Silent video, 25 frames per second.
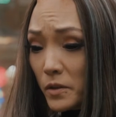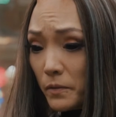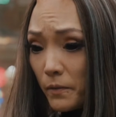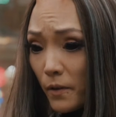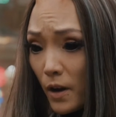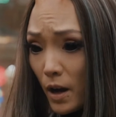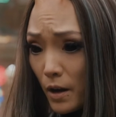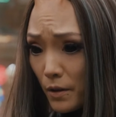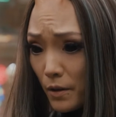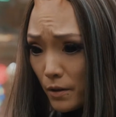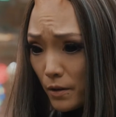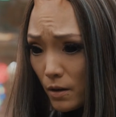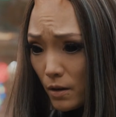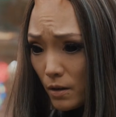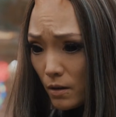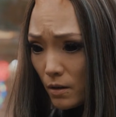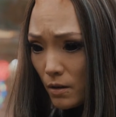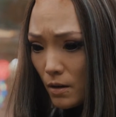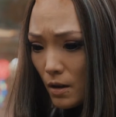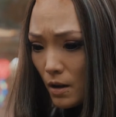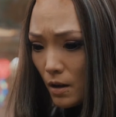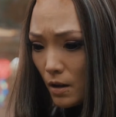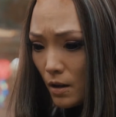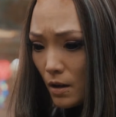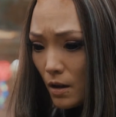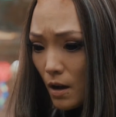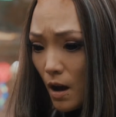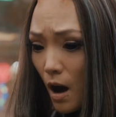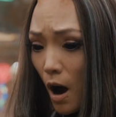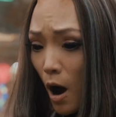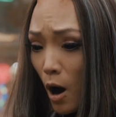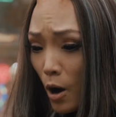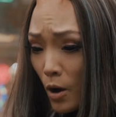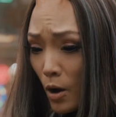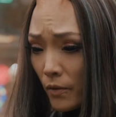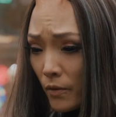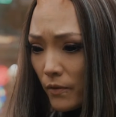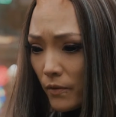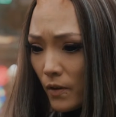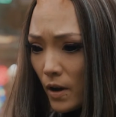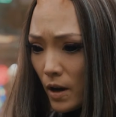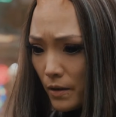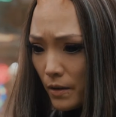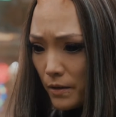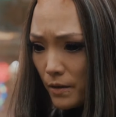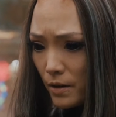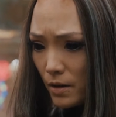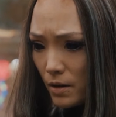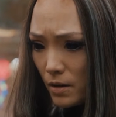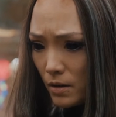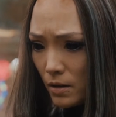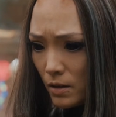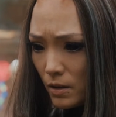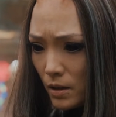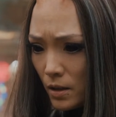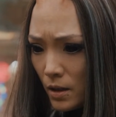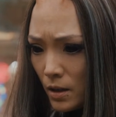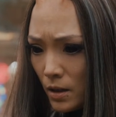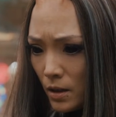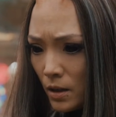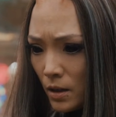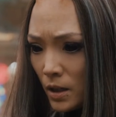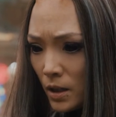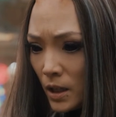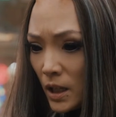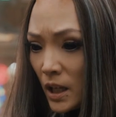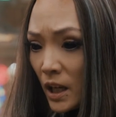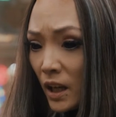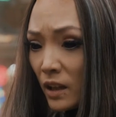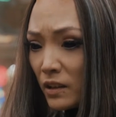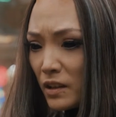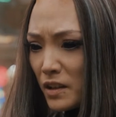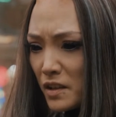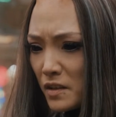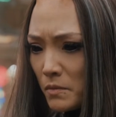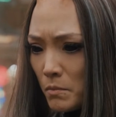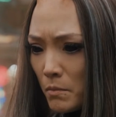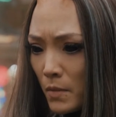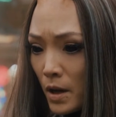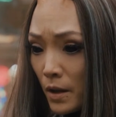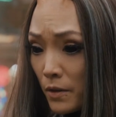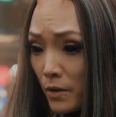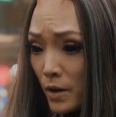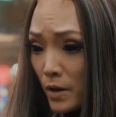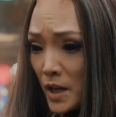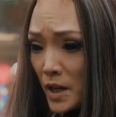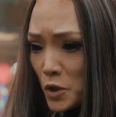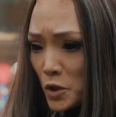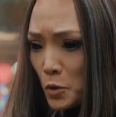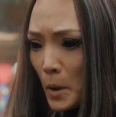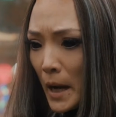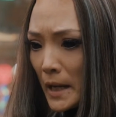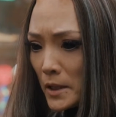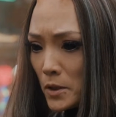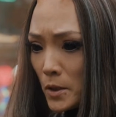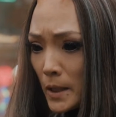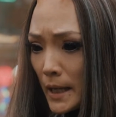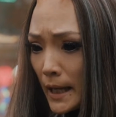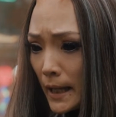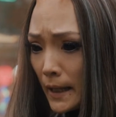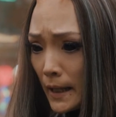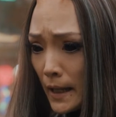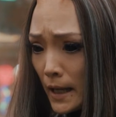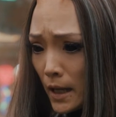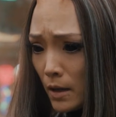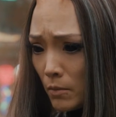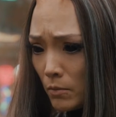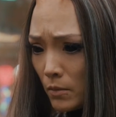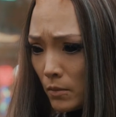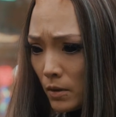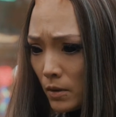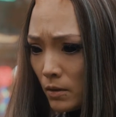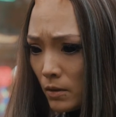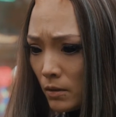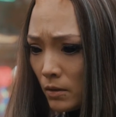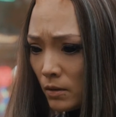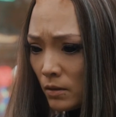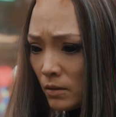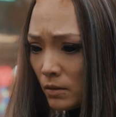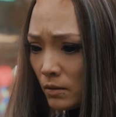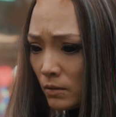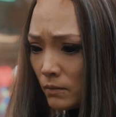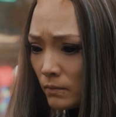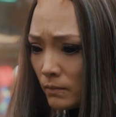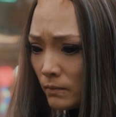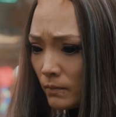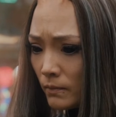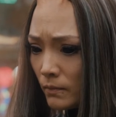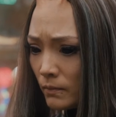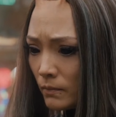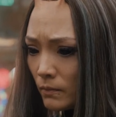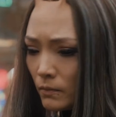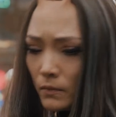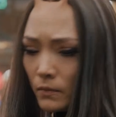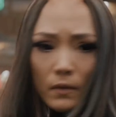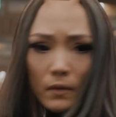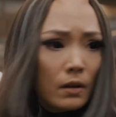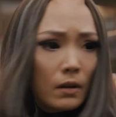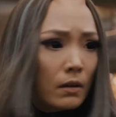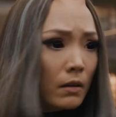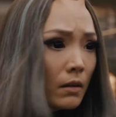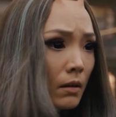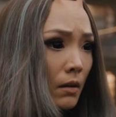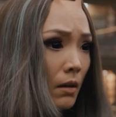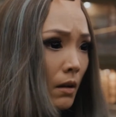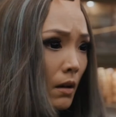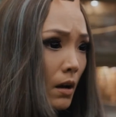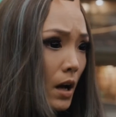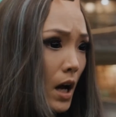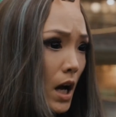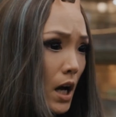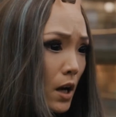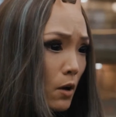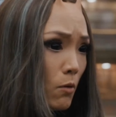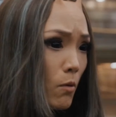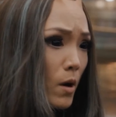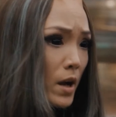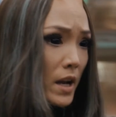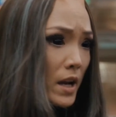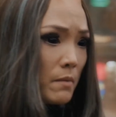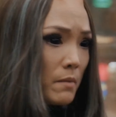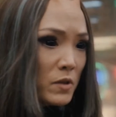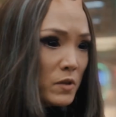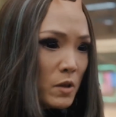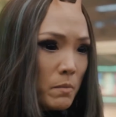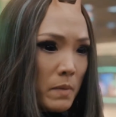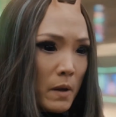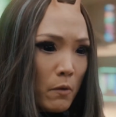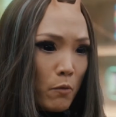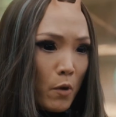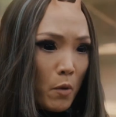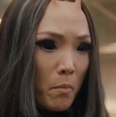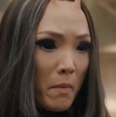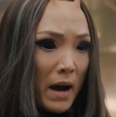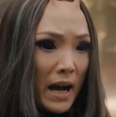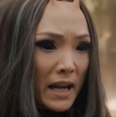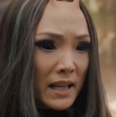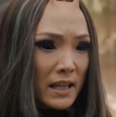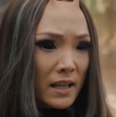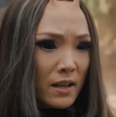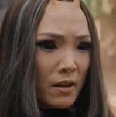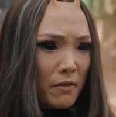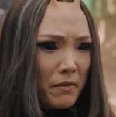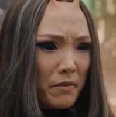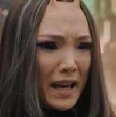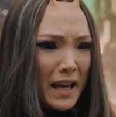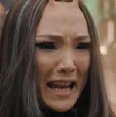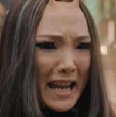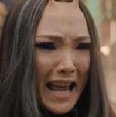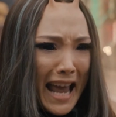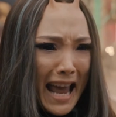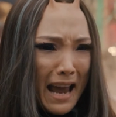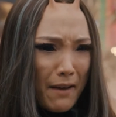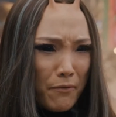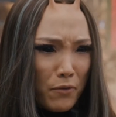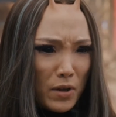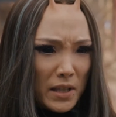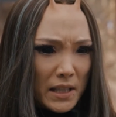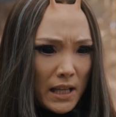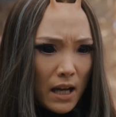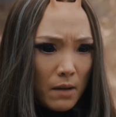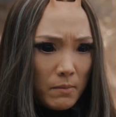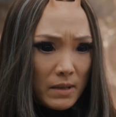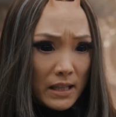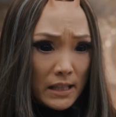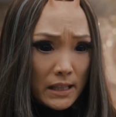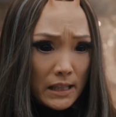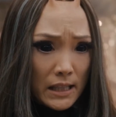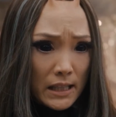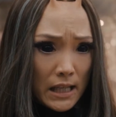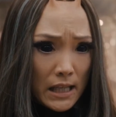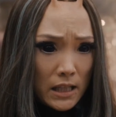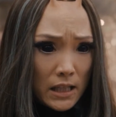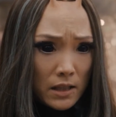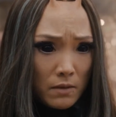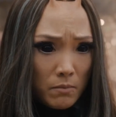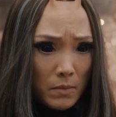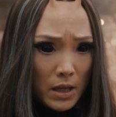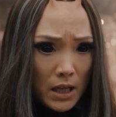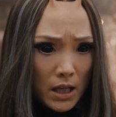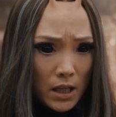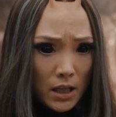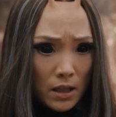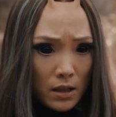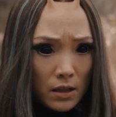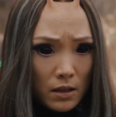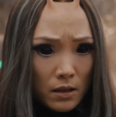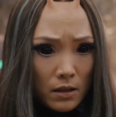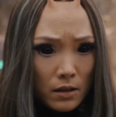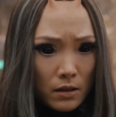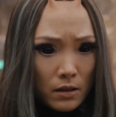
wurde, also damals, ne, vor Guardians 1 noch als Kind, kein richtiges Fest mehr hatte. Und weil Gamora ja auch schon seit längerem verstorben ist, beziehungsweise die